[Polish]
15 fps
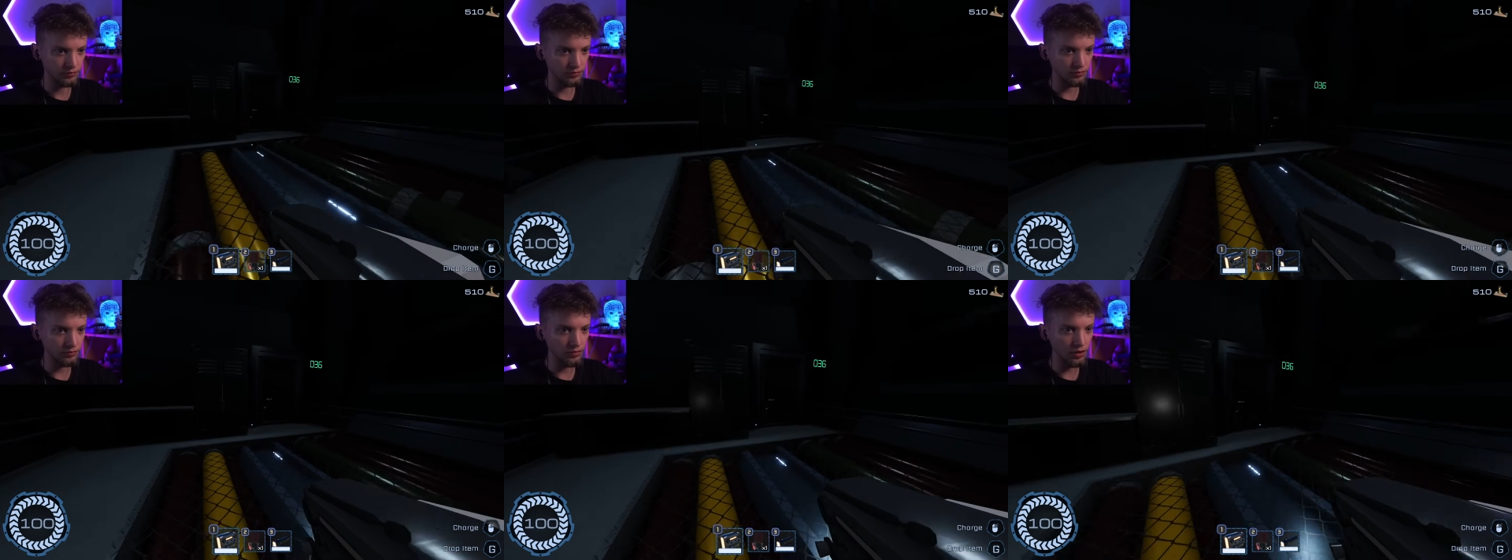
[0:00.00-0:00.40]

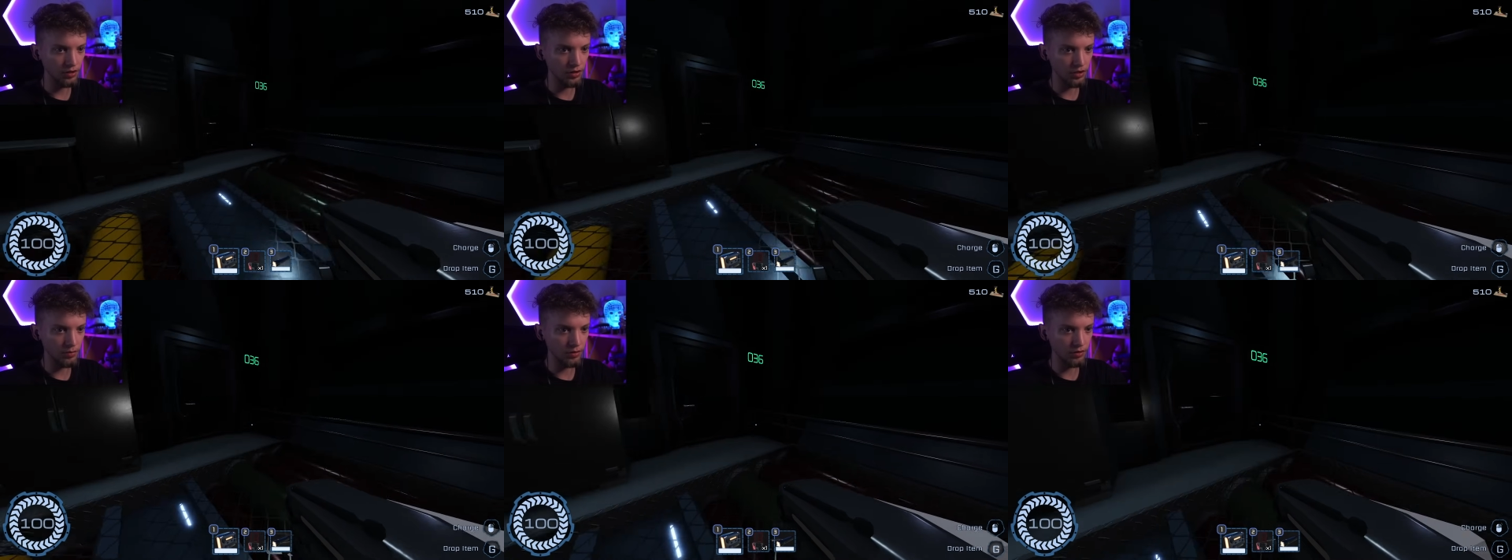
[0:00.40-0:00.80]
No
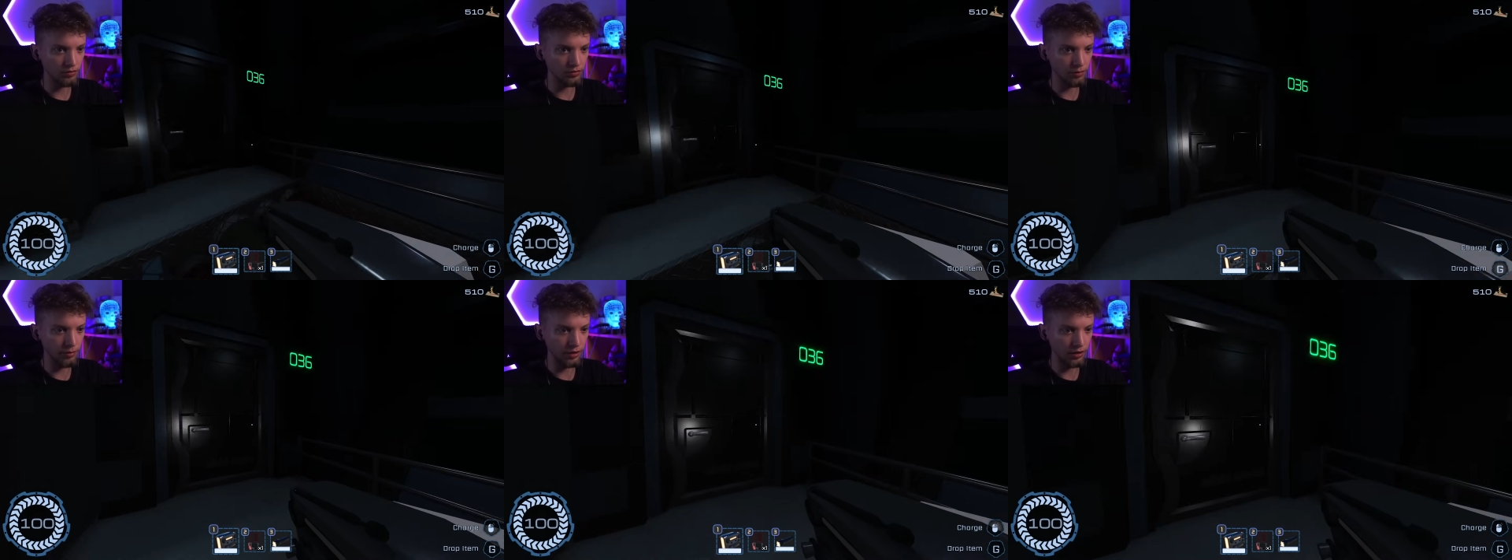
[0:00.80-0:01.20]
być Też może,
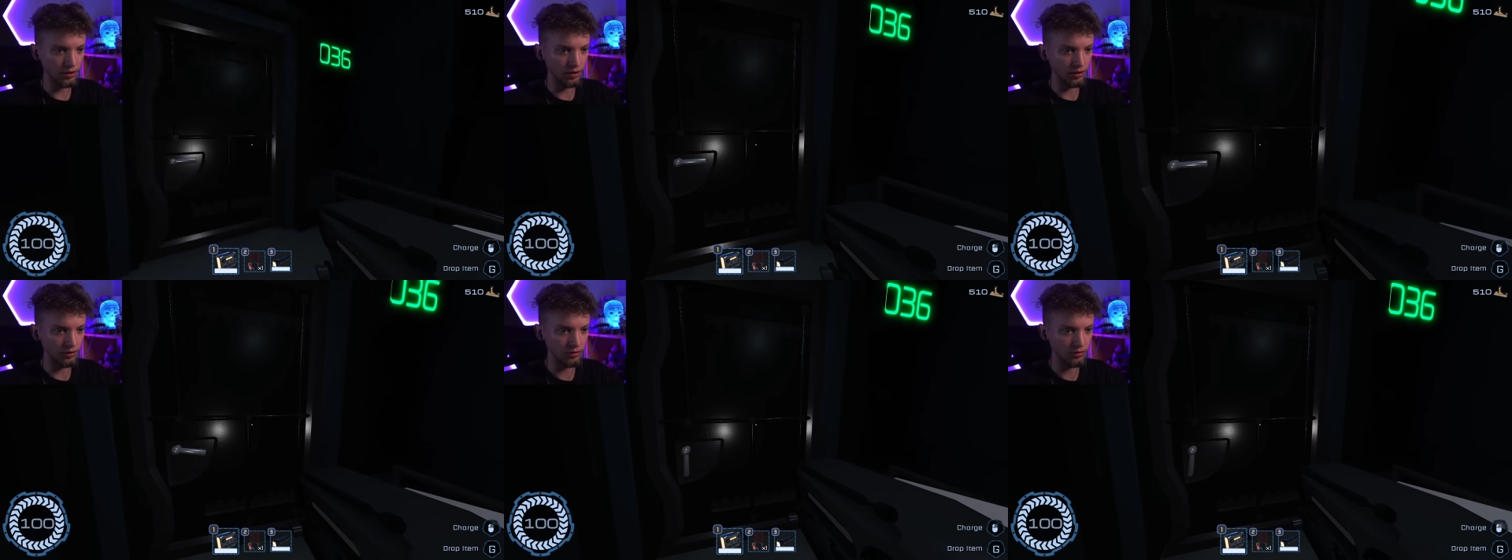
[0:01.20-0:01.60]
to jest
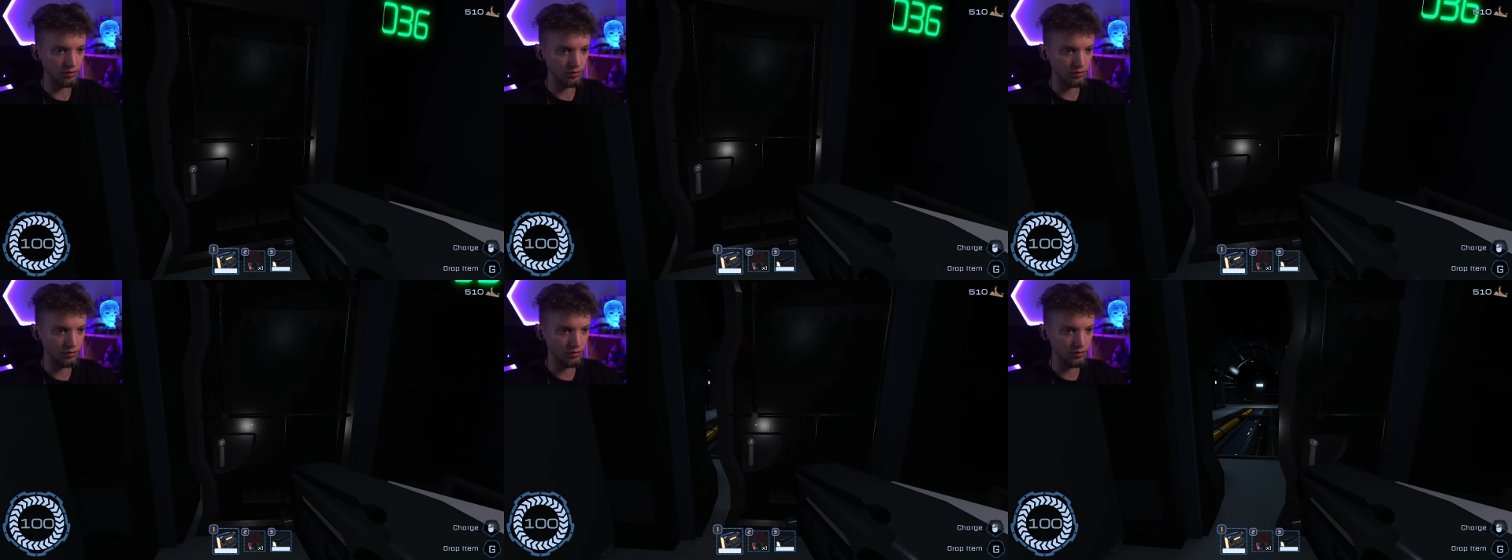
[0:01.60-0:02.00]
ten.
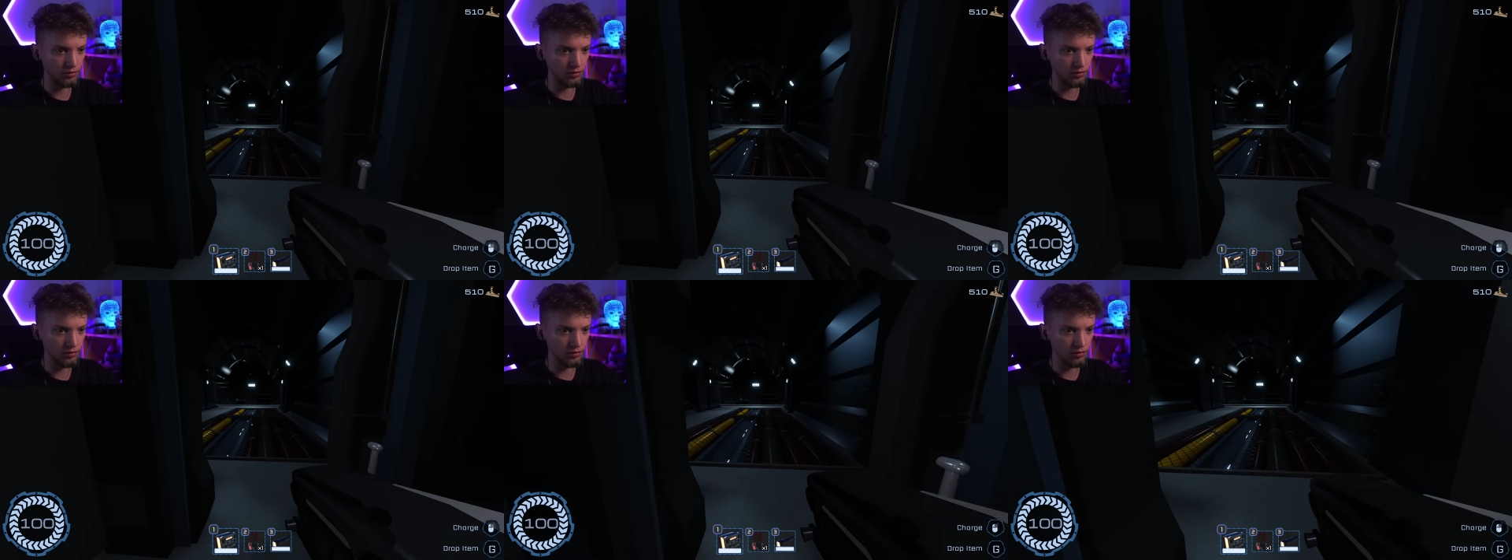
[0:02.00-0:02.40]

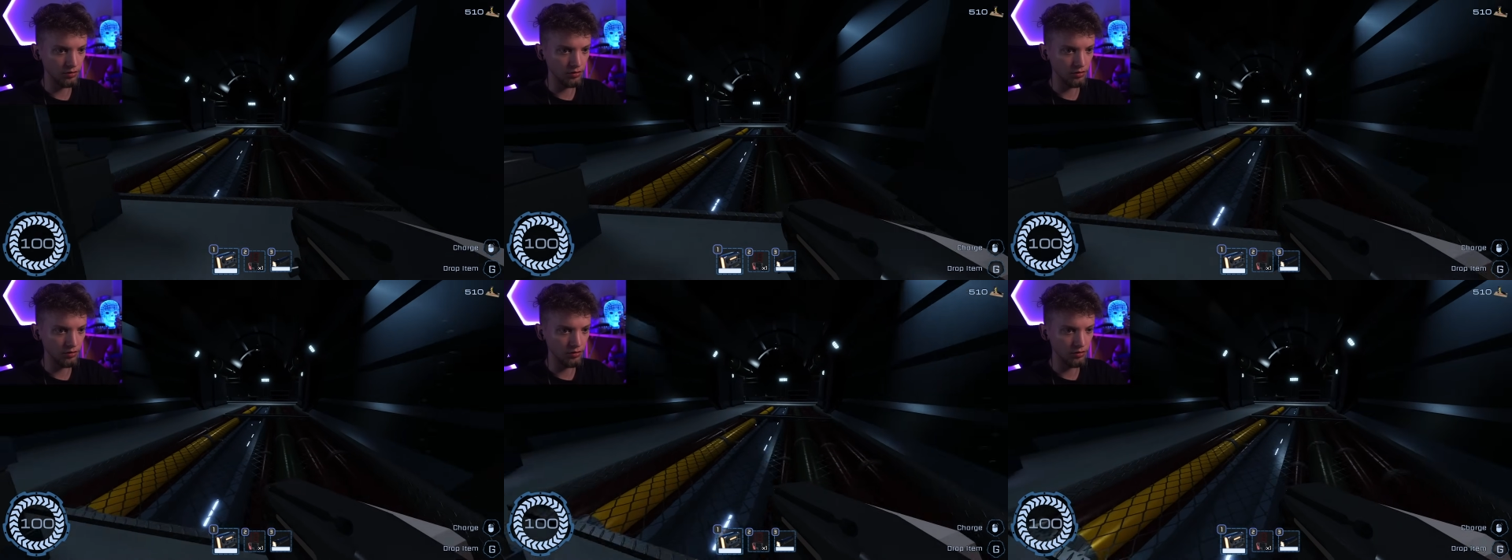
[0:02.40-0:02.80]

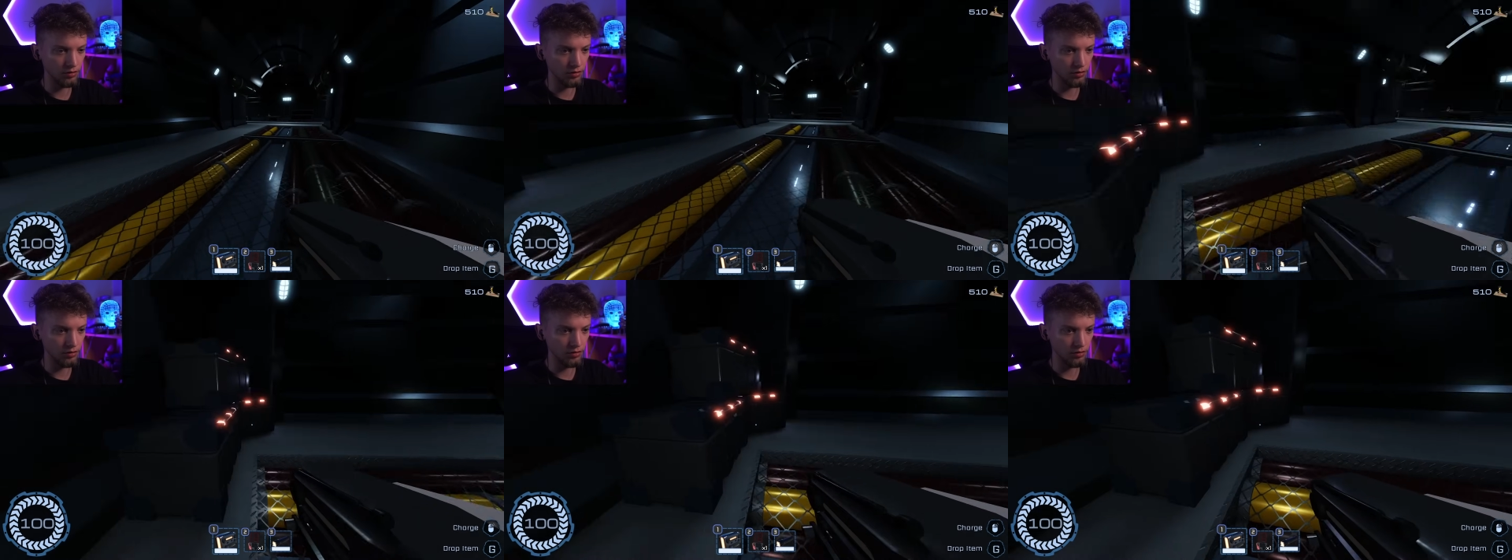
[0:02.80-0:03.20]
Ale
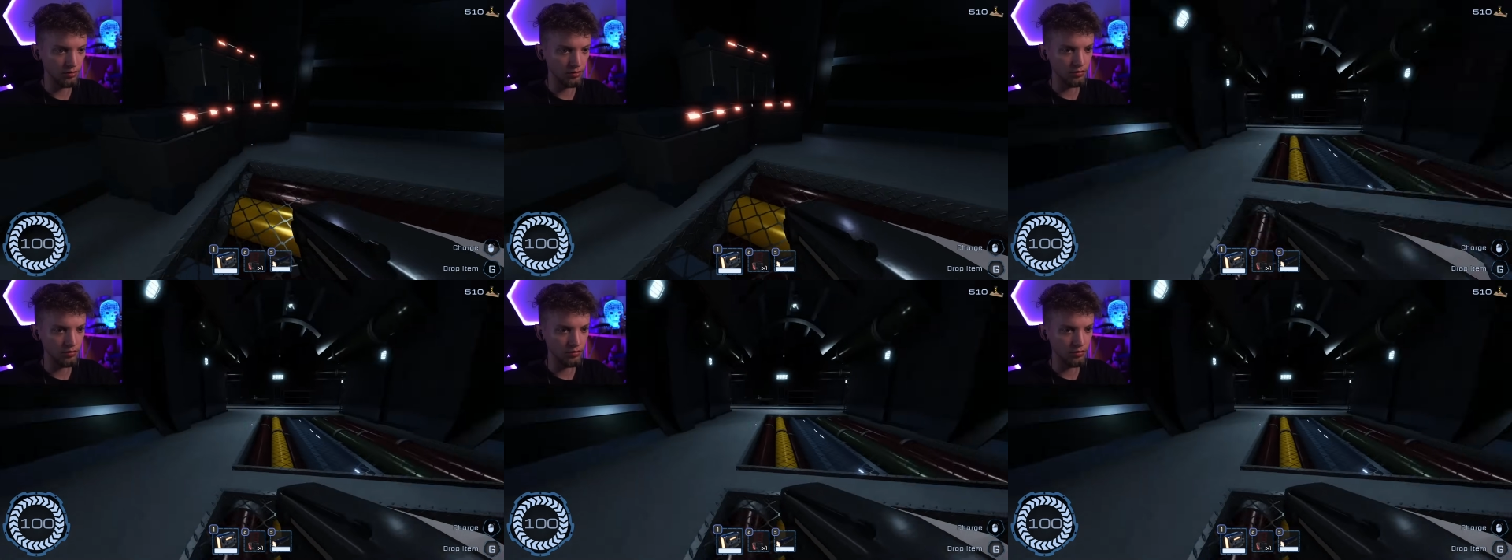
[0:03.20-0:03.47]
hamowa.